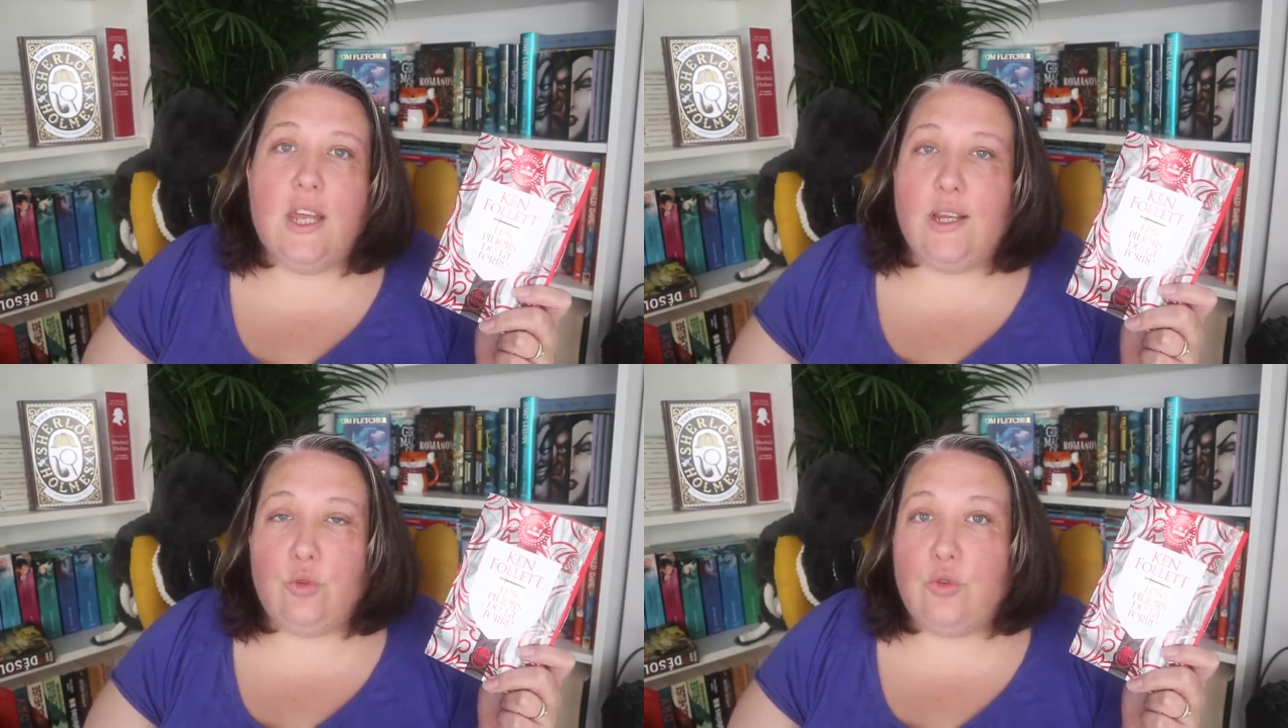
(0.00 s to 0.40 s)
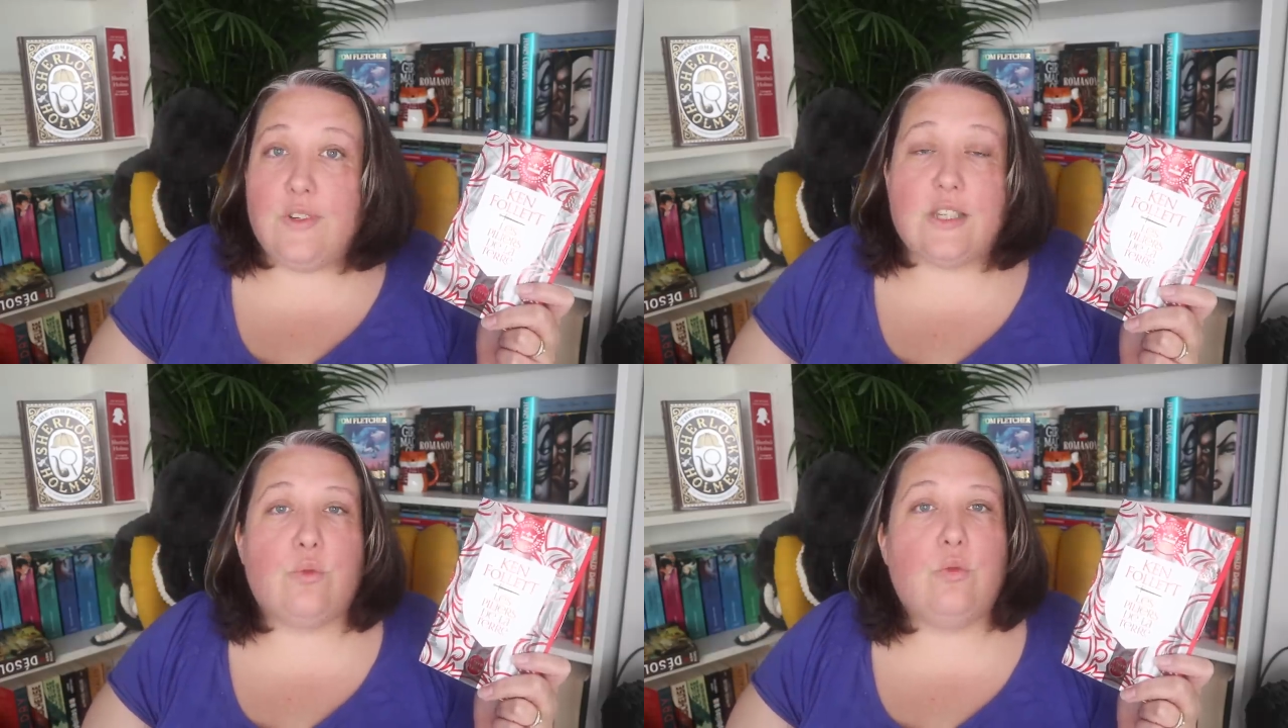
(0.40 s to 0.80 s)
Et de toute
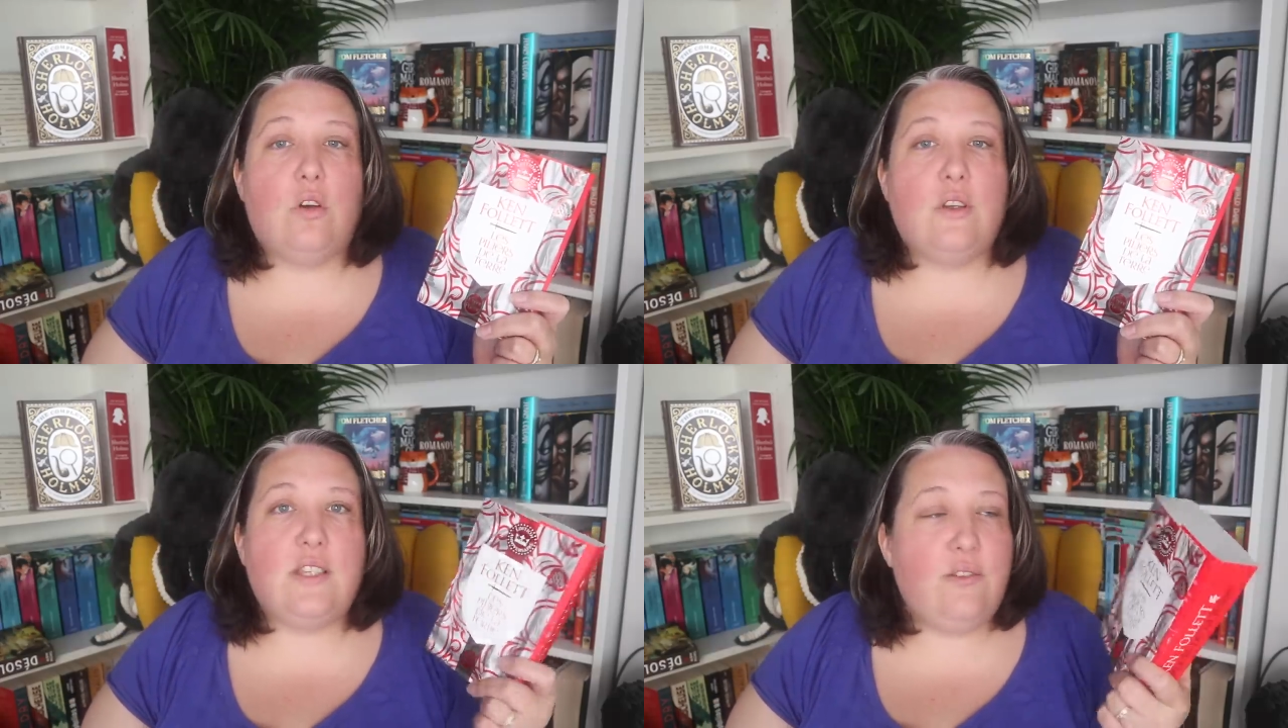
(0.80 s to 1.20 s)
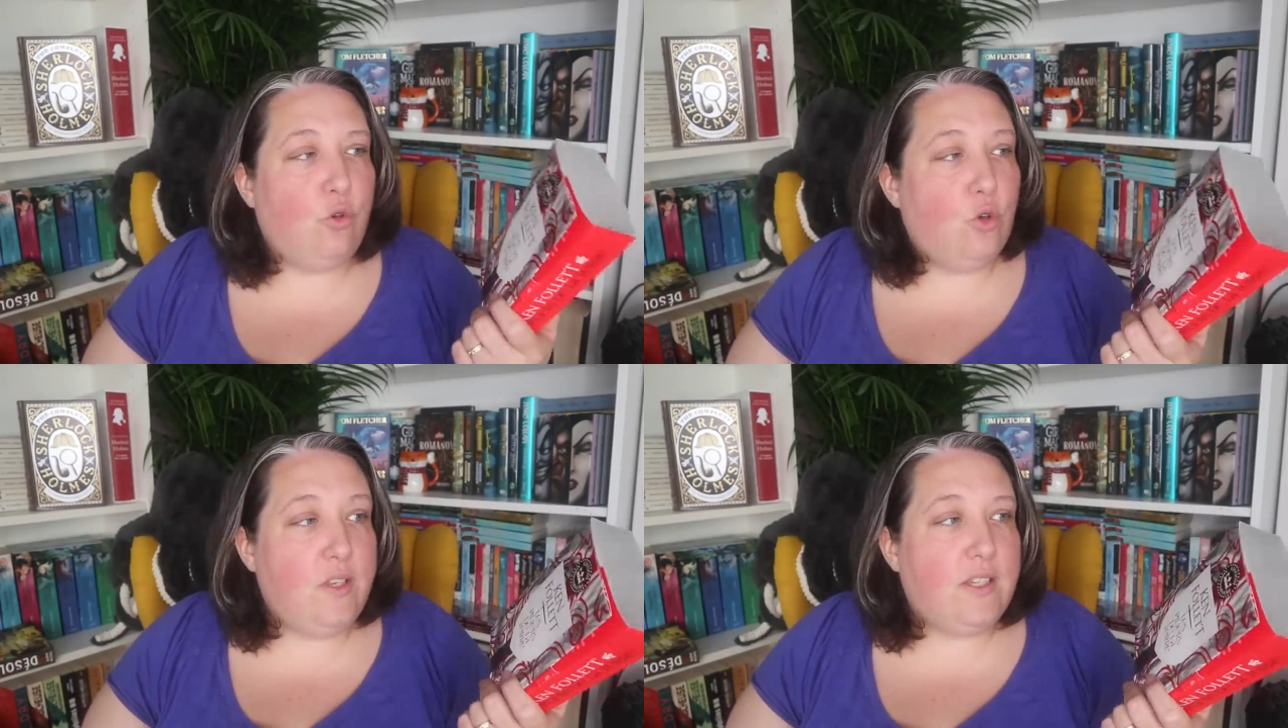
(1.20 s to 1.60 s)
façon, si
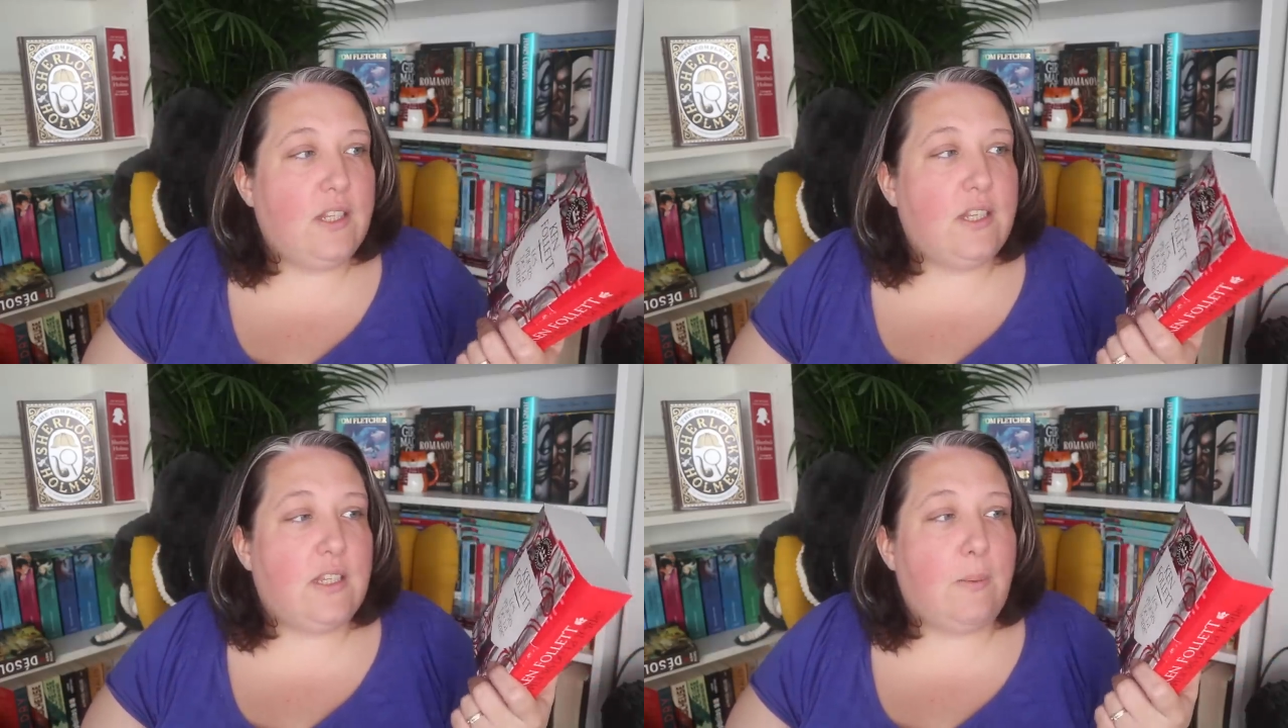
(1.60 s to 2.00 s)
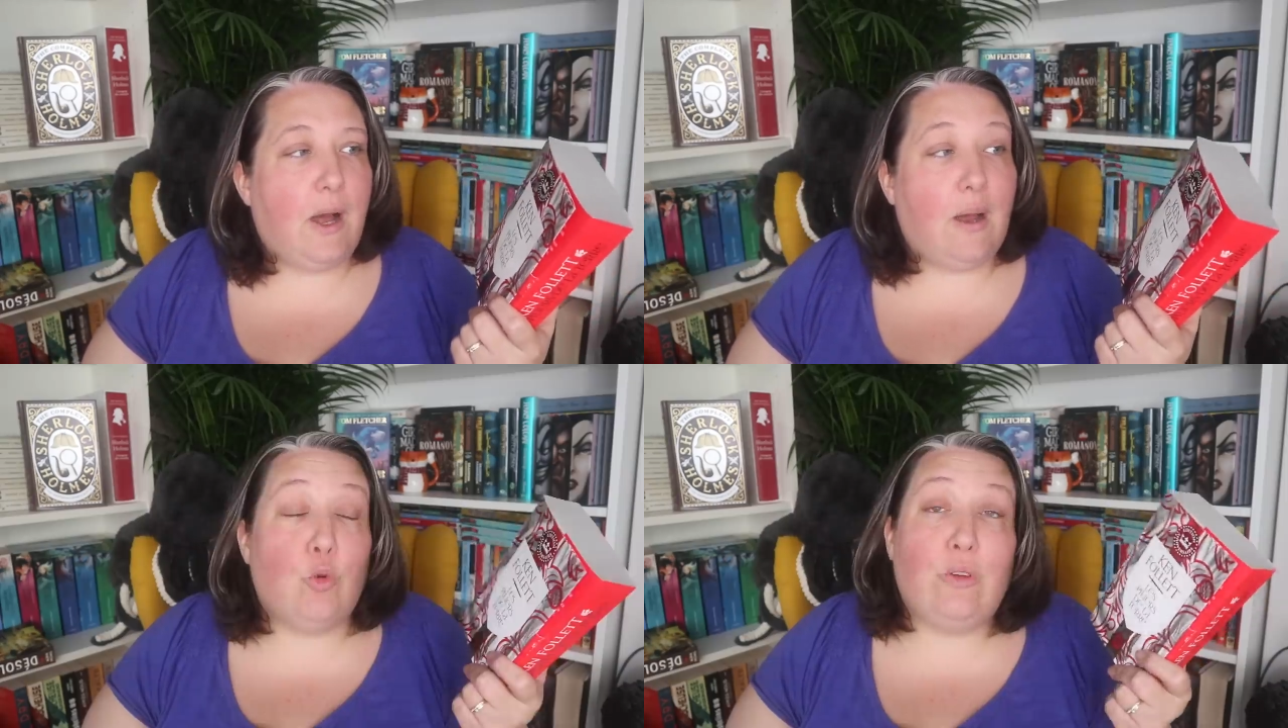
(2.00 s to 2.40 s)
vous le lisez, n'hésitez pas
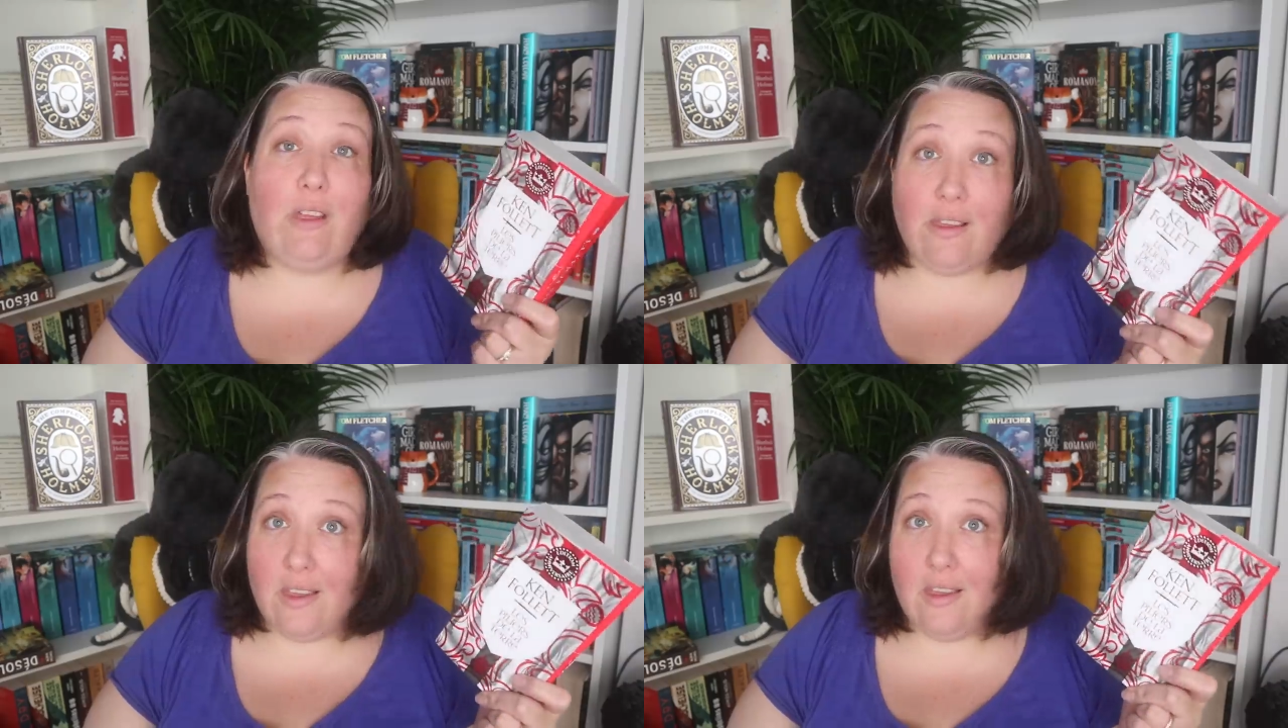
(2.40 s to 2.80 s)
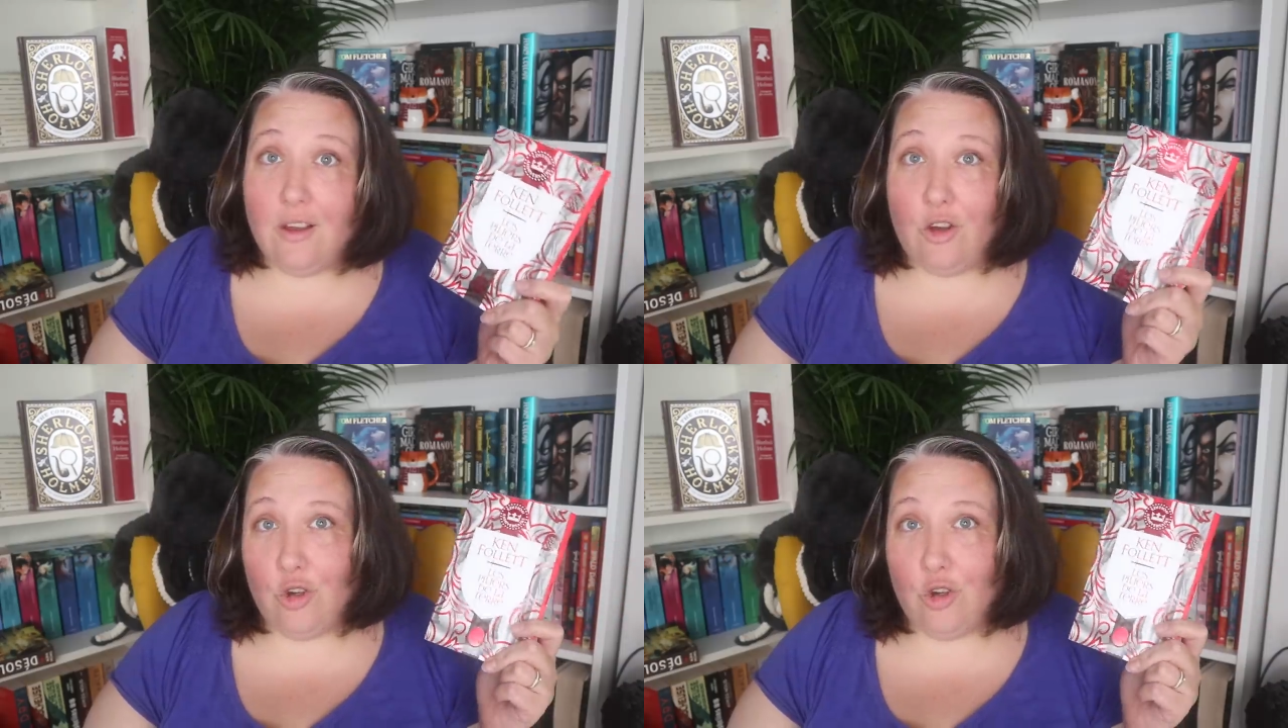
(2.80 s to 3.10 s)
à me taguer